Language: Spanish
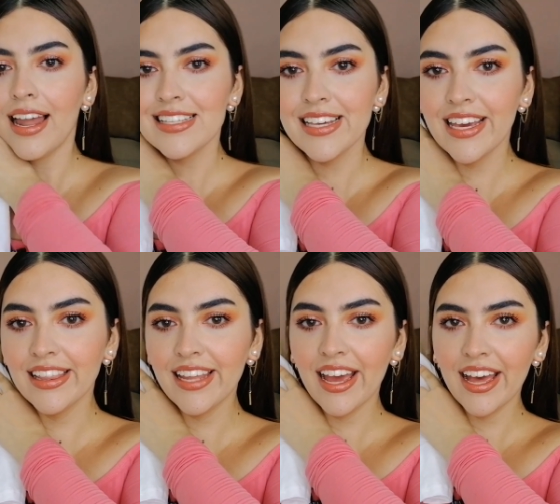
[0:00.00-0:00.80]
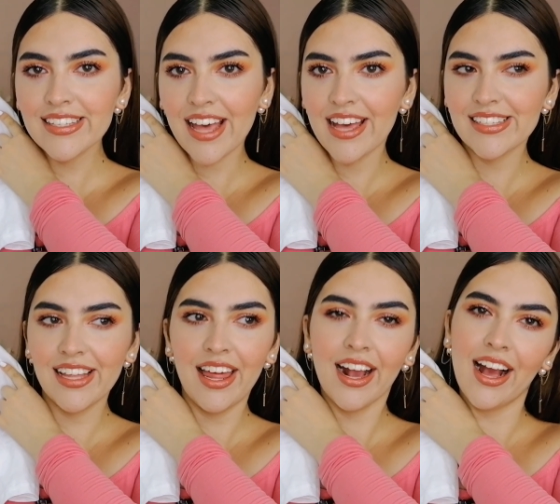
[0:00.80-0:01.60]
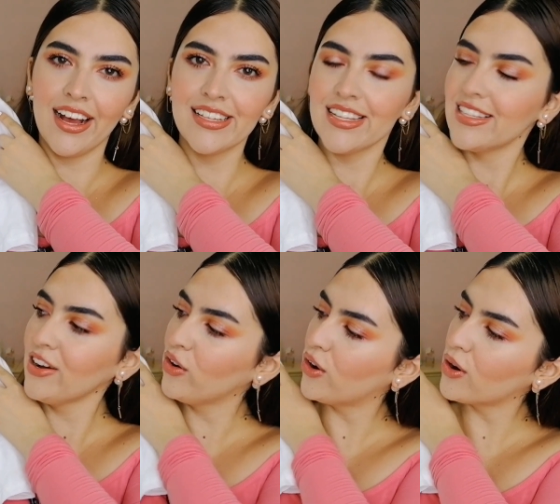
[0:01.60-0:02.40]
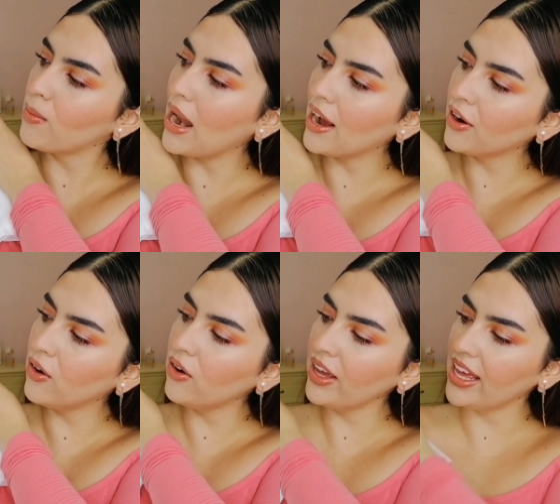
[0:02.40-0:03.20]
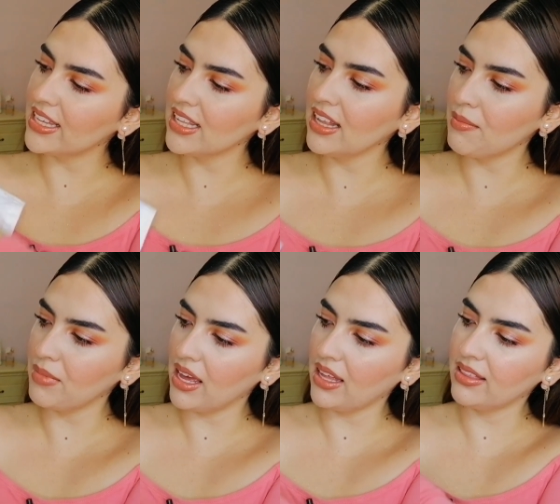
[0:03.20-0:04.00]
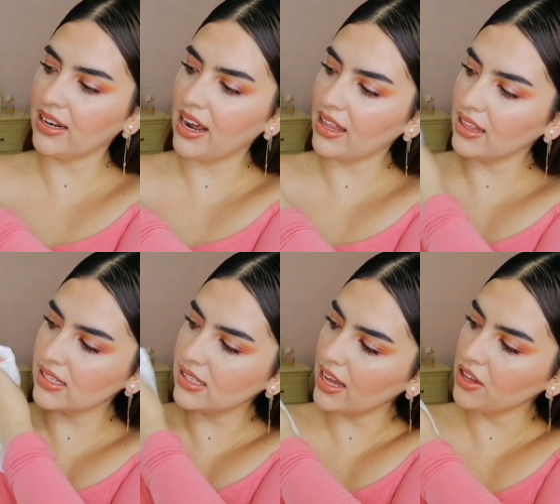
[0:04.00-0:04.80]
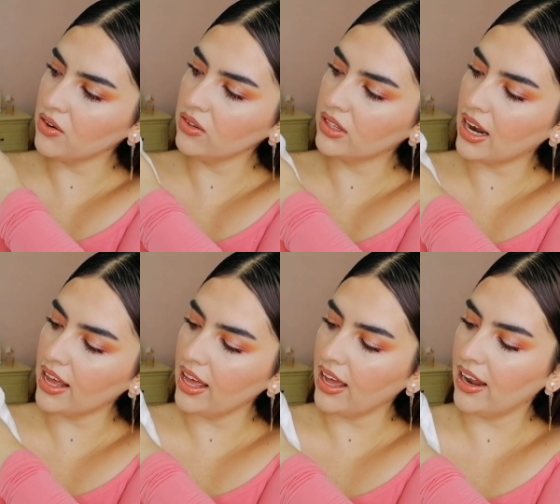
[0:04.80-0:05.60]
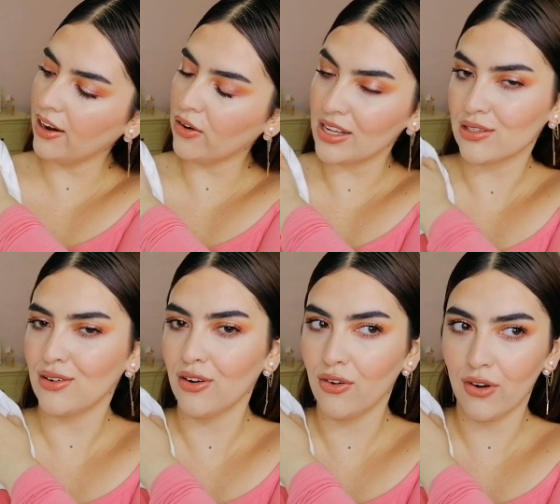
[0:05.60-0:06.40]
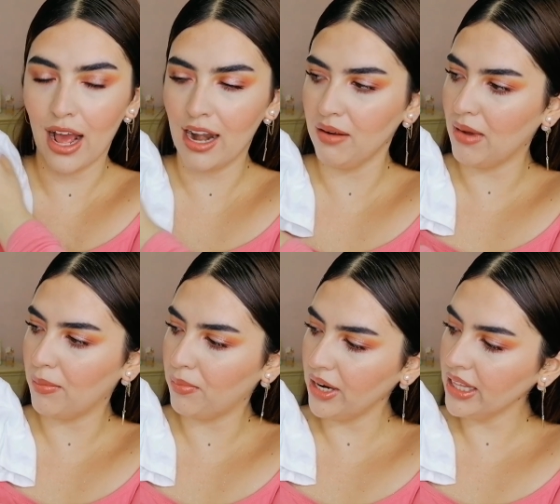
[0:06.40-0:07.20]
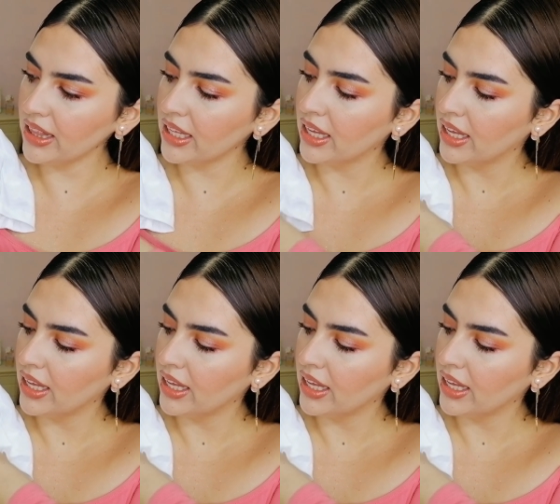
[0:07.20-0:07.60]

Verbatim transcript: La siguiente es esta de acá, que esta es en color blanco y esta también trae diseño, trae el corazón con animal print.